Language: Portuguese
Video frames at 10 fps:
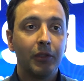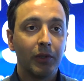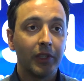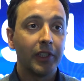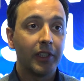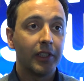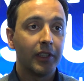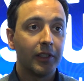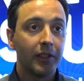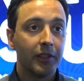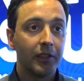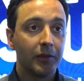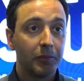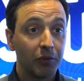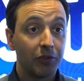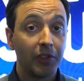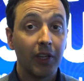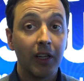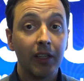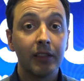com a Liga de
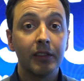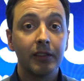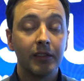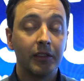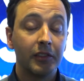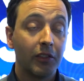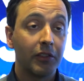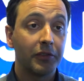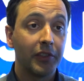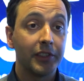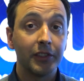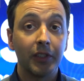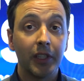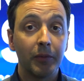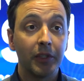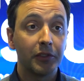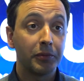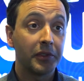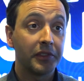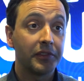Portugal, nós, Federação Académica de Desporto